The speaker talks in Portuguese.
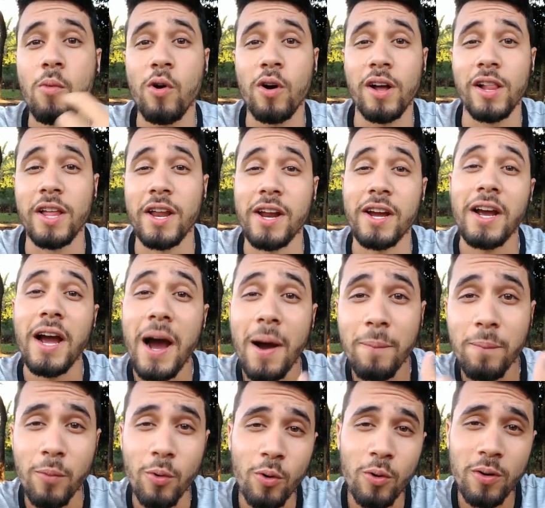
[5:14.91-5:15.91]
Bom, galera,
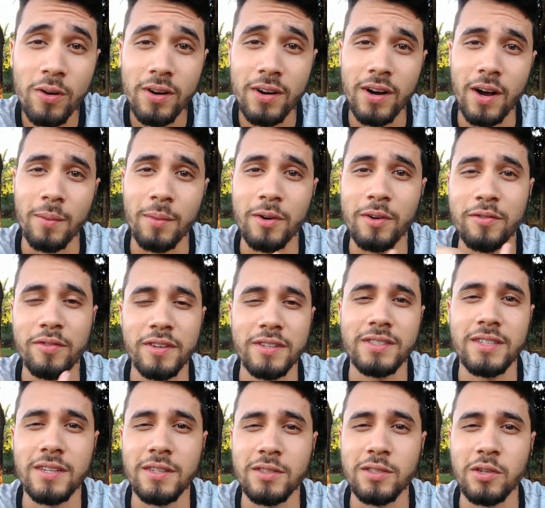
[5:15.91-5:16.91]
acabou a
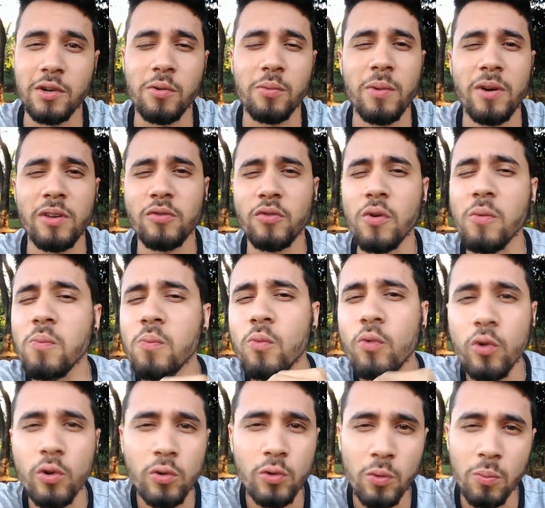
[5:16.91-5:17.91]
manifestação, mas foi
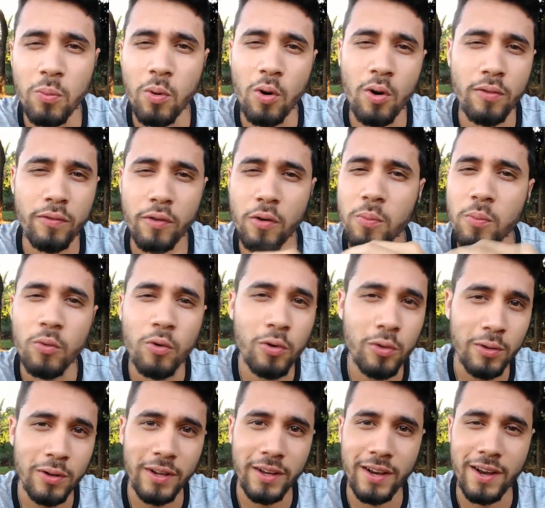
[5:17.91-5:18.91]
muito boa, foi
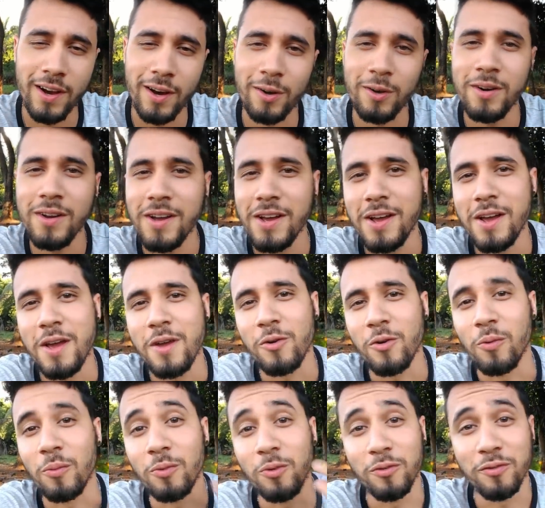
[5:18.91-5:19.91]
muito legal.
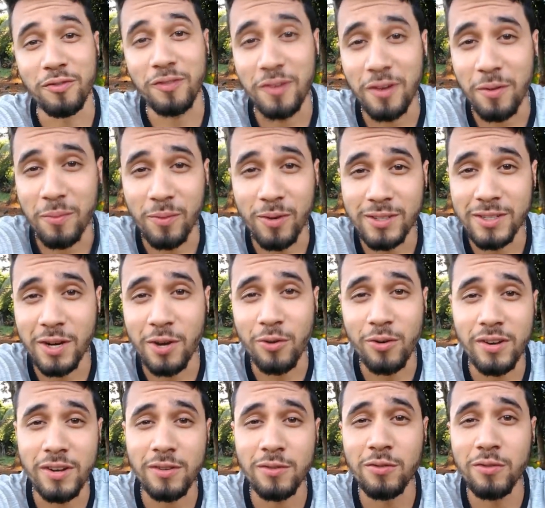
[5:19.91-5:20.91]
Como eu mostrei
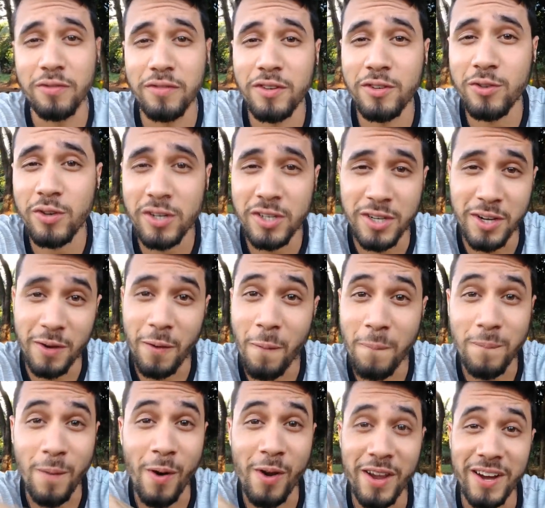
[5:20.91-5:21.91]
no início do vídeo, eu achei que
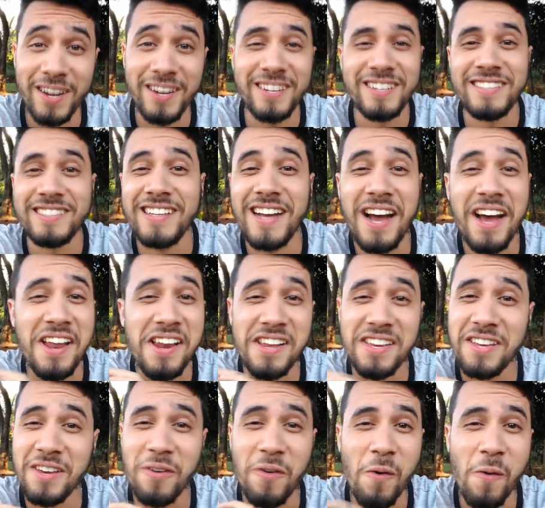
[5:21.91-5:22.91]
o pau ia cantar,
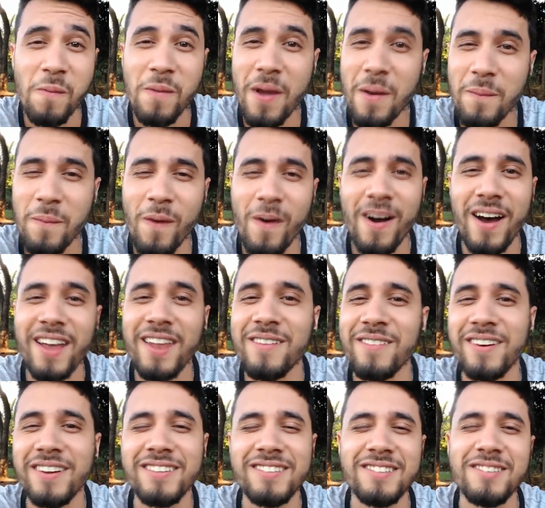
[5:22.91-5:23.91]
né? Que eu comer a porrada,
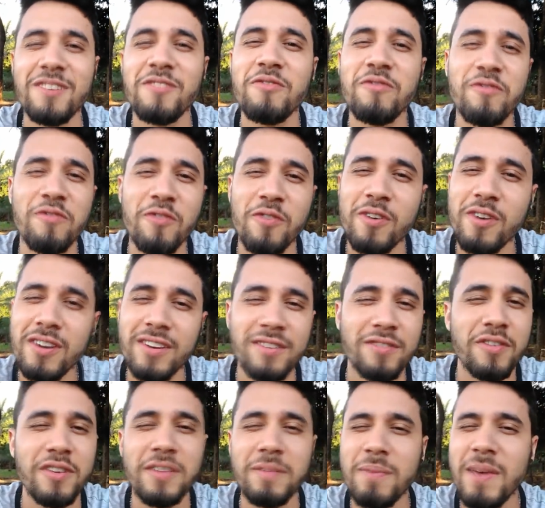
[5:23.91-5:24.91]
mas não foi.
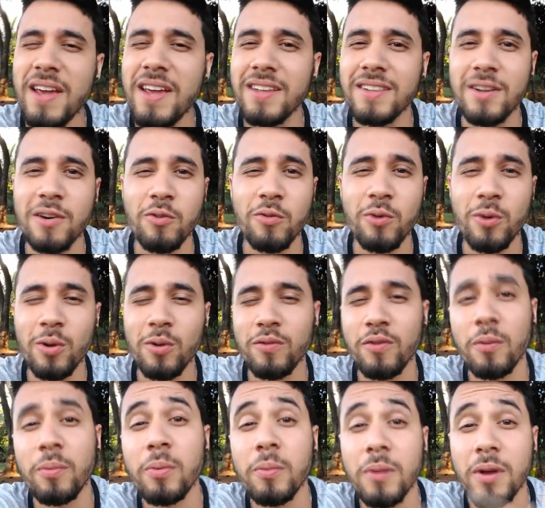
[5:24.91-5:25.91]
Foi bem tranquilo.
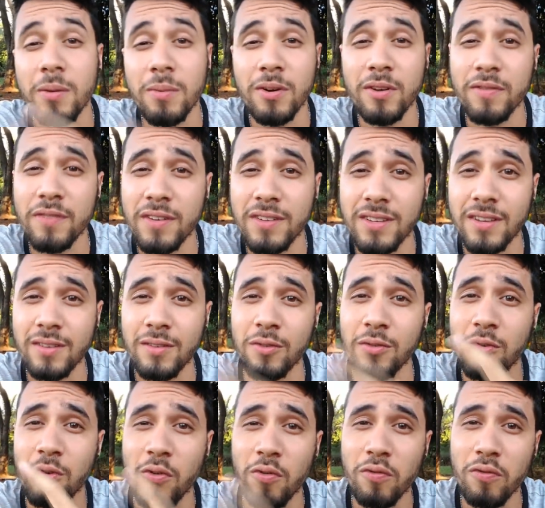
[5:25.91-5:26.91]
Foi a primeira
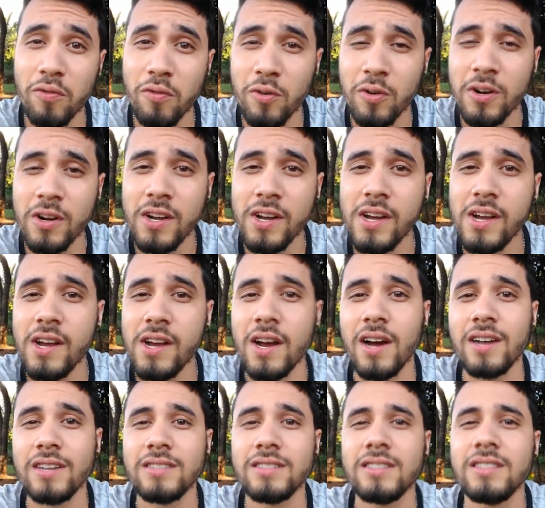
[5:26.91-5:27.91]
manifestação que eu vou,
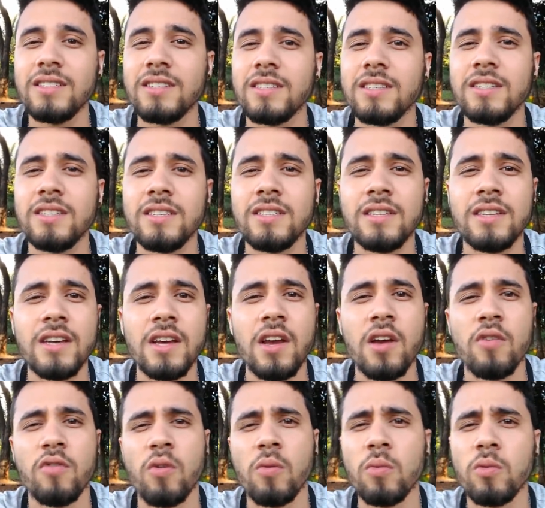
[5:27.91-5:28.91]
assim, que
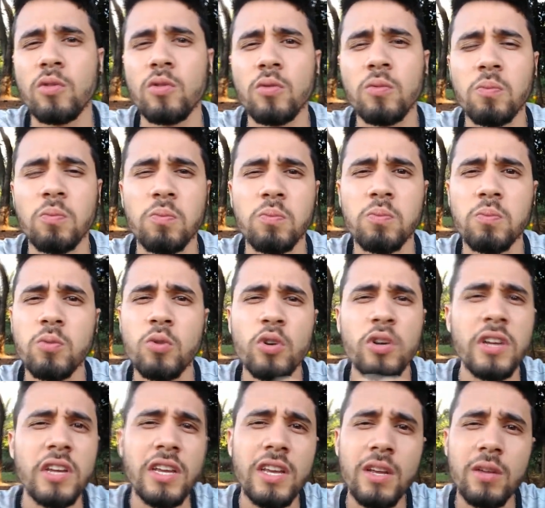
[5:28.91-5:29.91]
foi muito
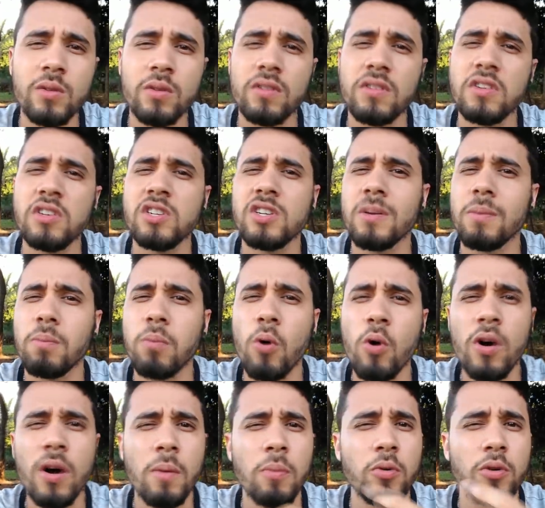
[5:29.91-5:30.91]
bonito, assim, tinha
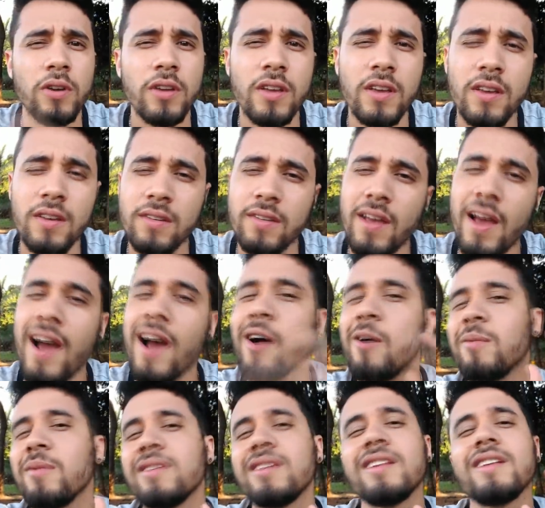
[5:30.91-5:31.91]
pouca polícia. Ah,
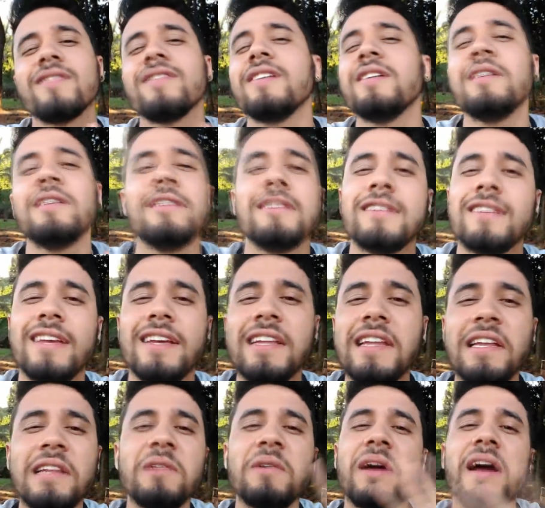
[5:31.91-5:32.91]
Romulo, você tá falando isso, é
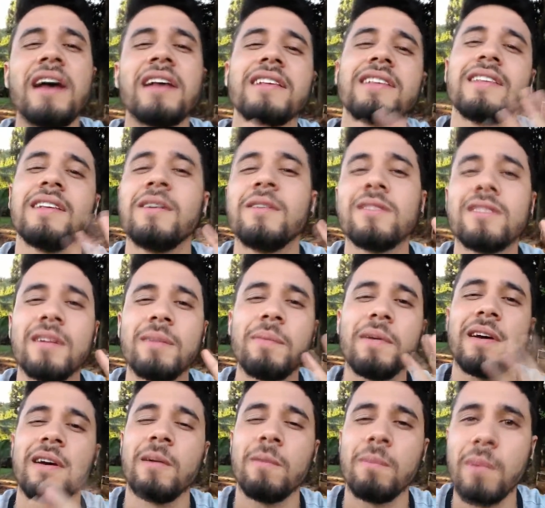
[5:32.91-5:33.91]
da educação, você tá
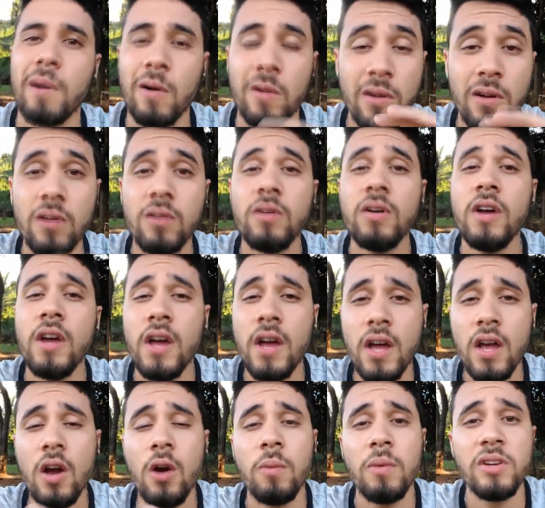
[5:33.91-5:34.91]
pagando pau. Não,
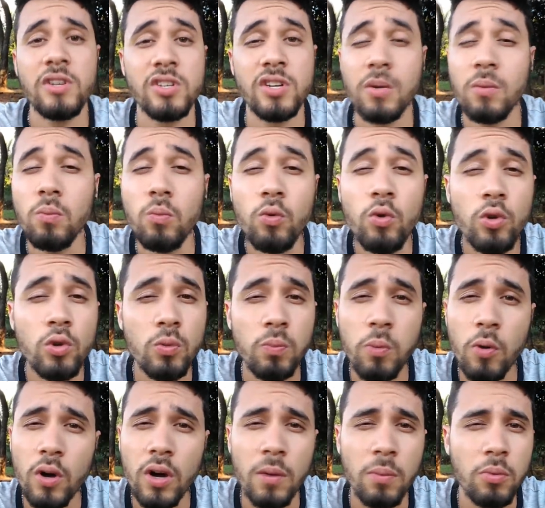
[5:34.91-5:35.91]
realmente tinha muito
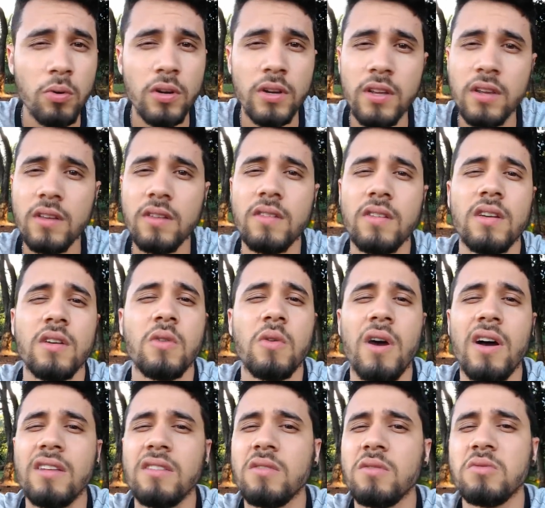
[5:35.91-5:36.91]
pouca polícia,
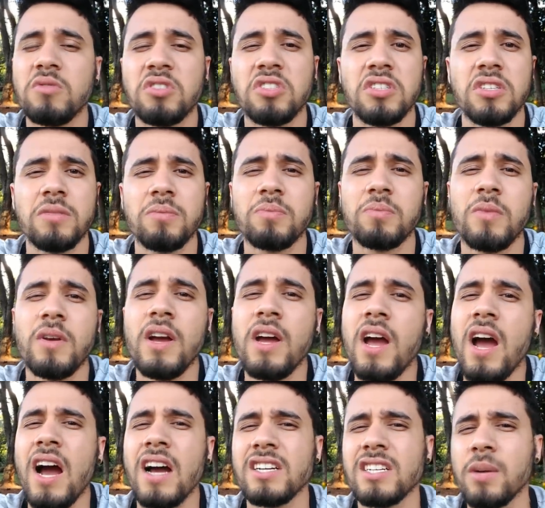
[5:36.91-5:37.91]
quase não tinha.
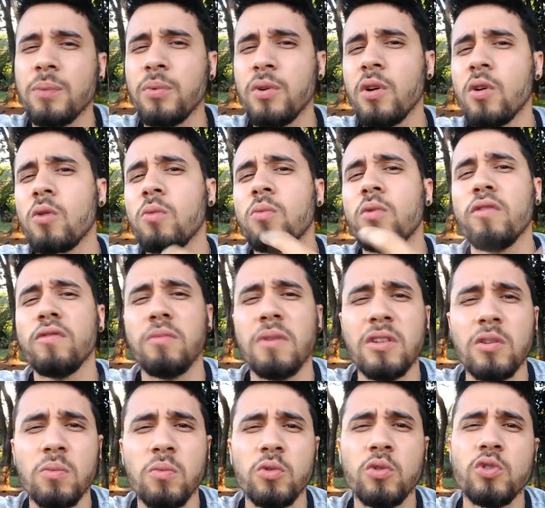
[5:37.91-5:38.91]
Acho que é porque era um
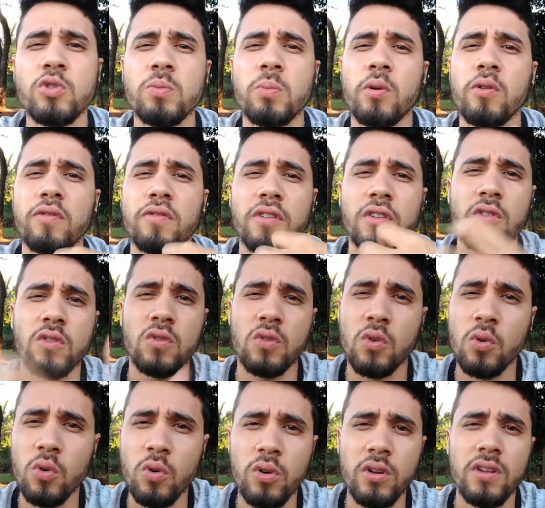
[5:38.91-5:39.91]
movimento muito de
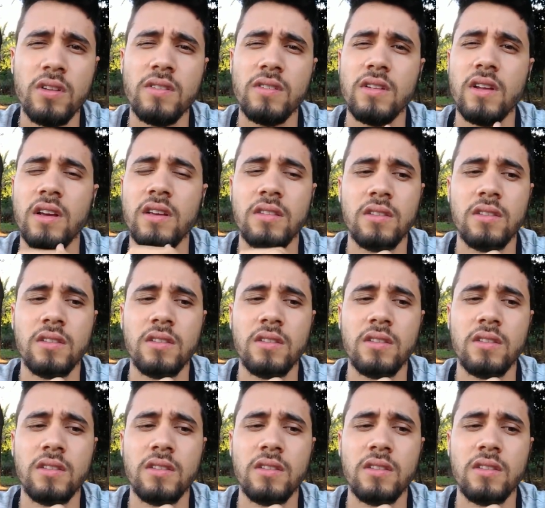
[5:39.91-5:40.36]
professores, né?